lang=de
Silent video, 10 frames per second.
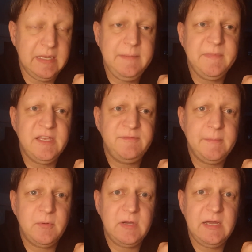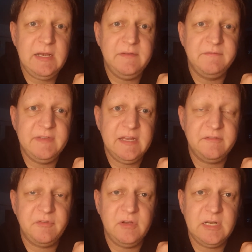Im DFB-Pokal
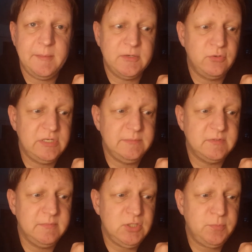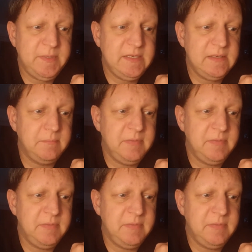werden folgende Amateurteams mitspielen.